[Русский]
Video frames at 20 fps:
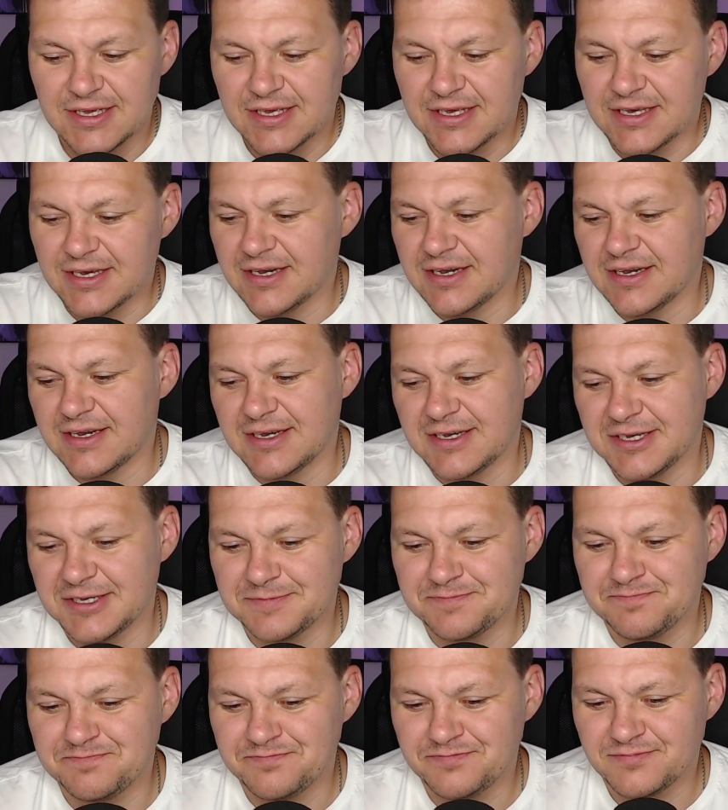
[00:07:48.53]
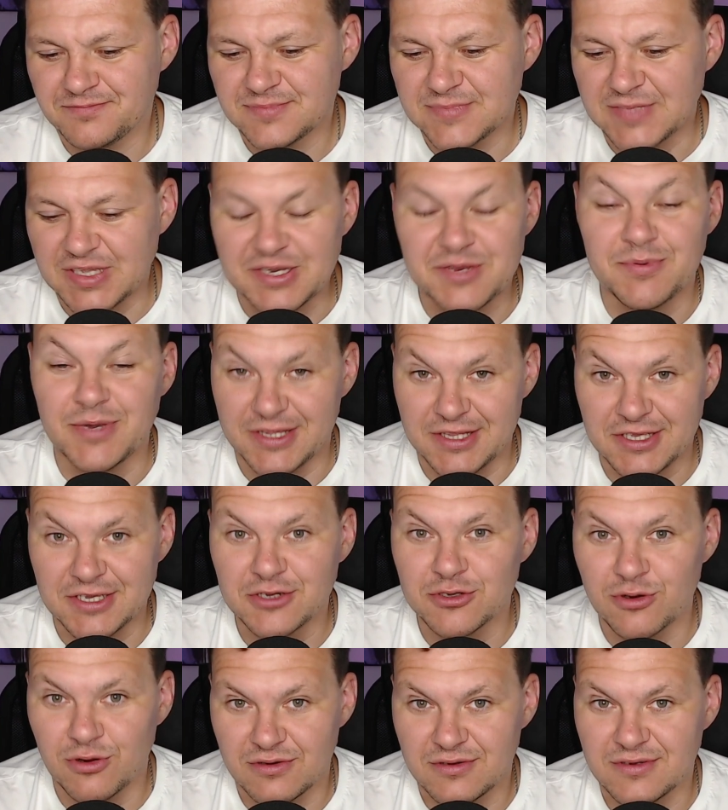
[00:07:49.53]
Э- Ребята,
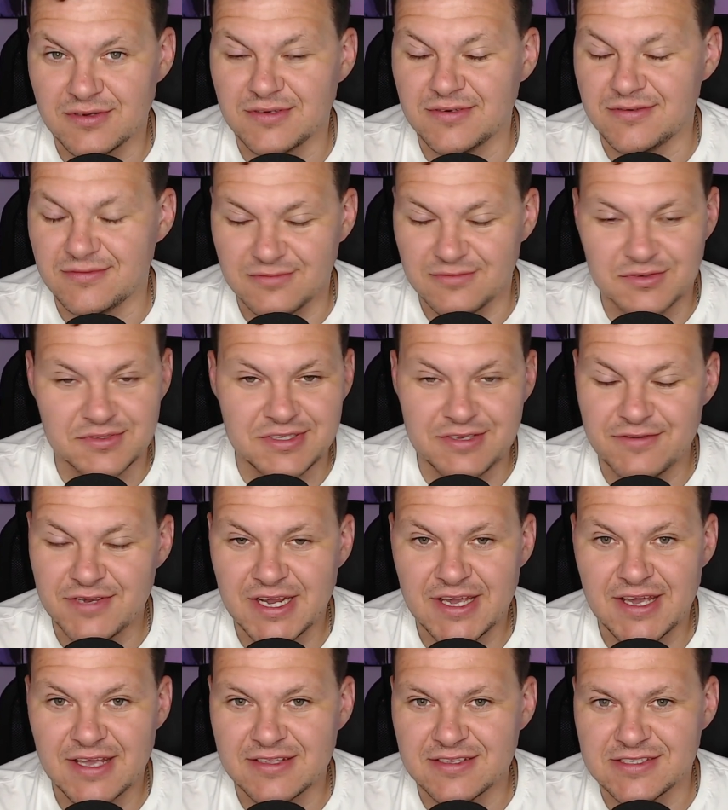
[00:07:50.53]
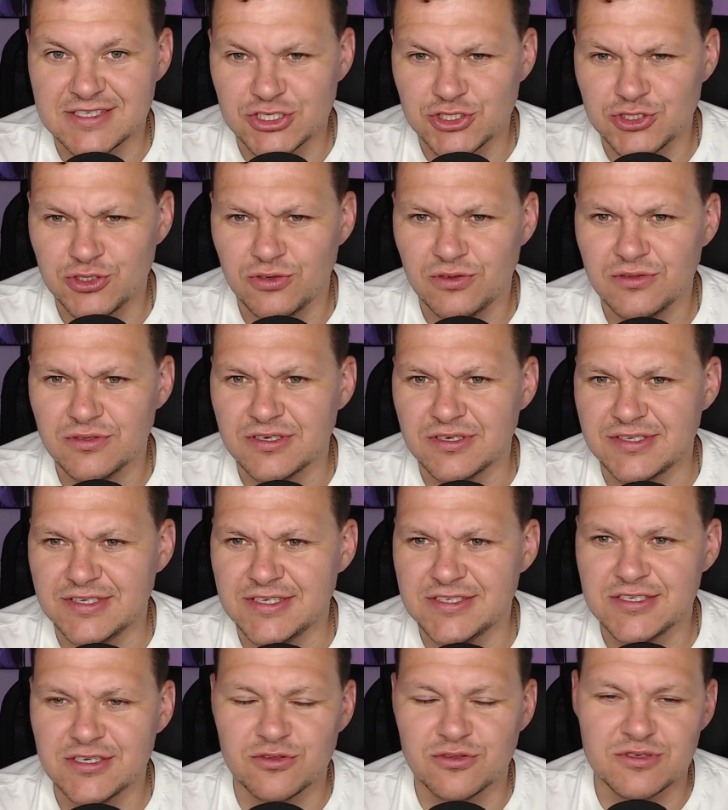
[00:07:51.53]
игрок э, невероятно зашел.
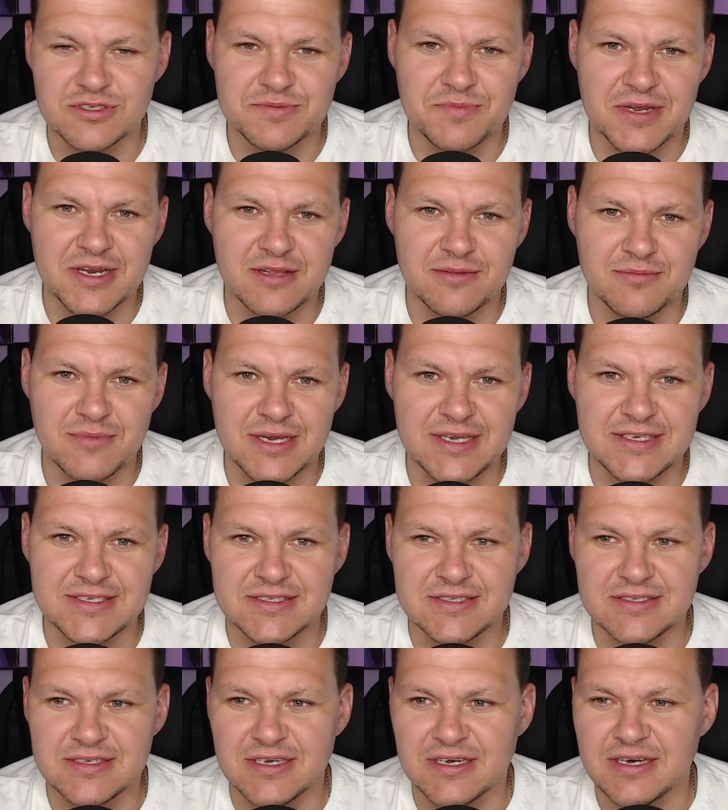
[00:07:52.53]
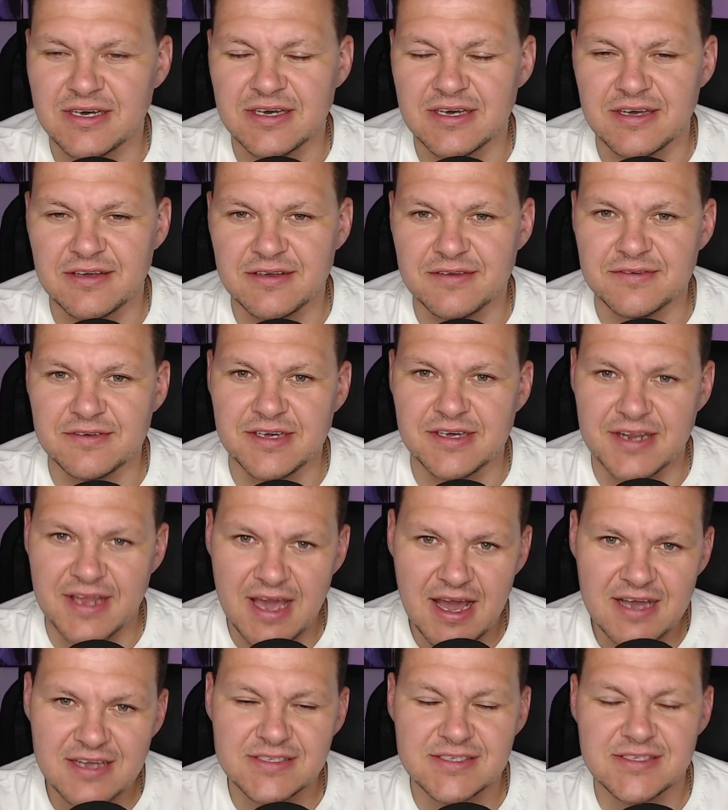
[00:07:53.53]
Если кто смотрел мои э,
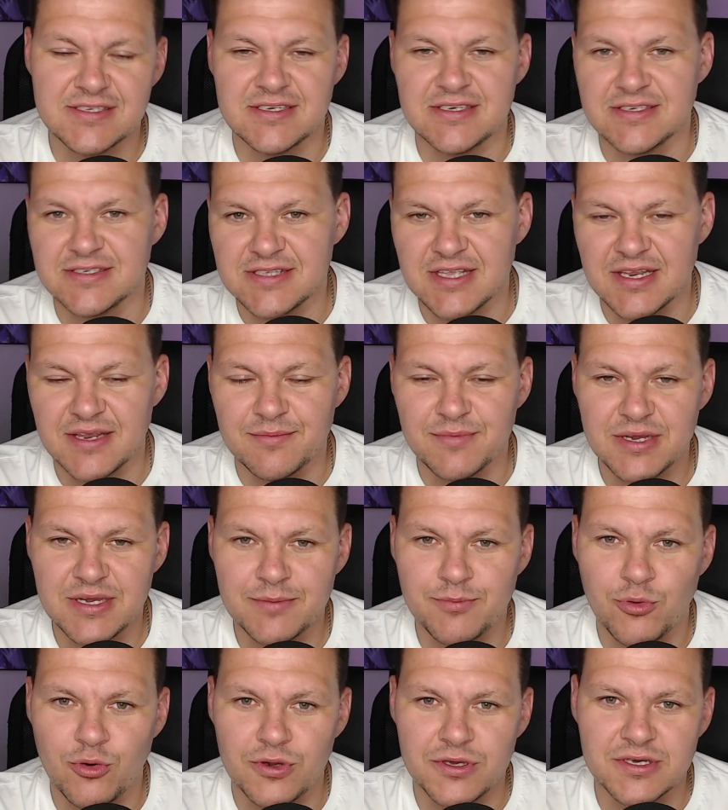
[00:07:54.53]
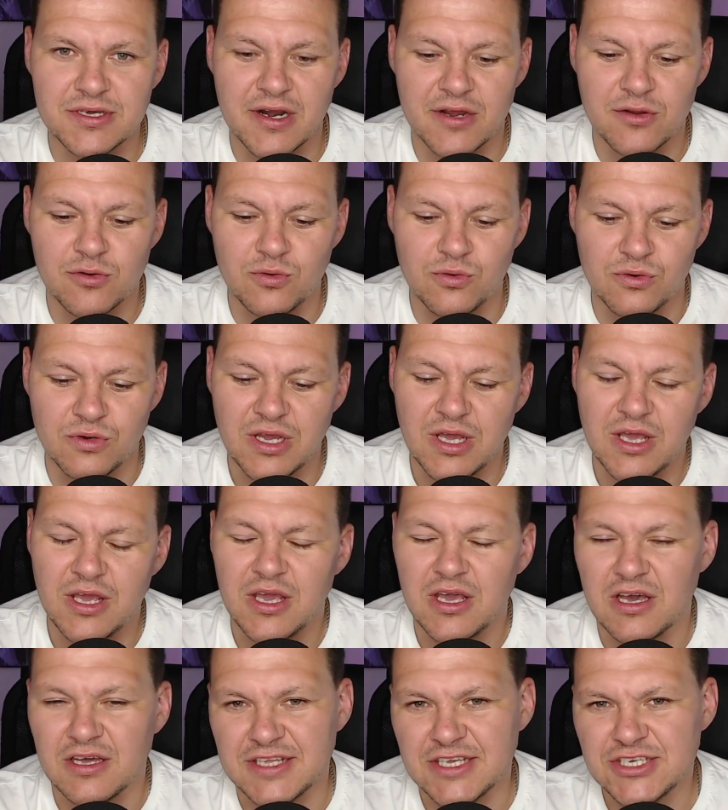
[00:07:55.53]
реакции, и стримы по игроку,
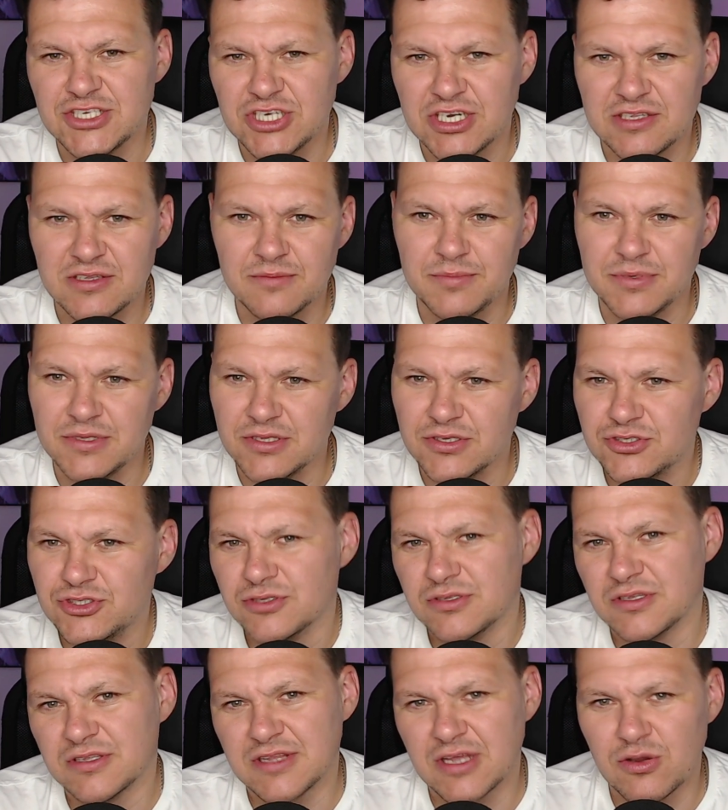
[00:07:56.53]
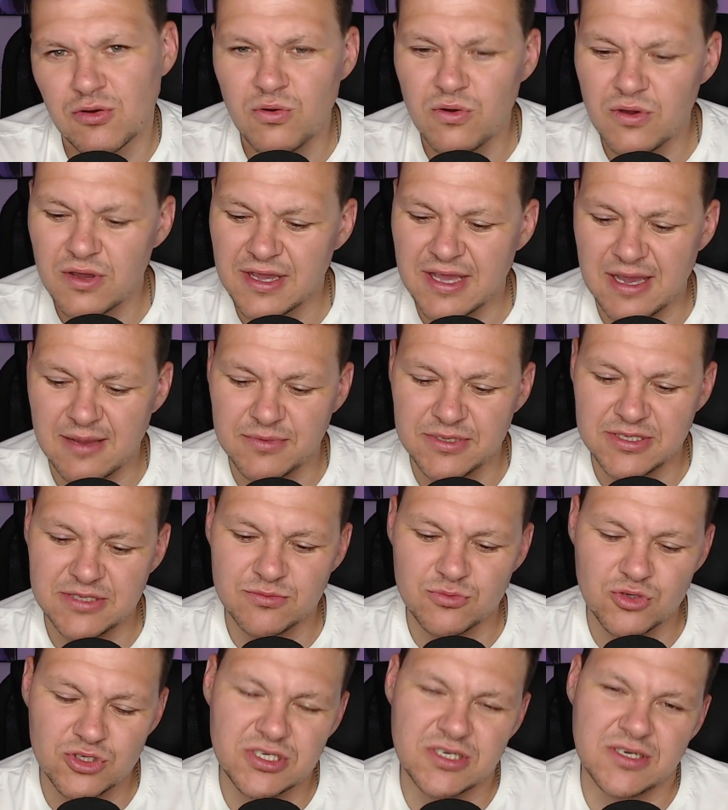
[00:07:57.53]
начало было что-то такое, как бы
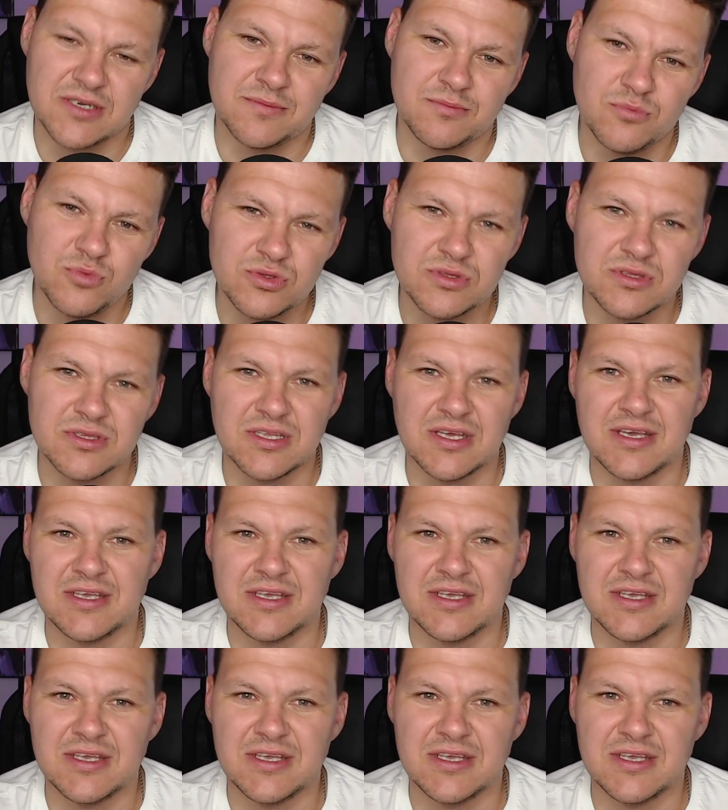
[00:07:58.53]
немножко мутное,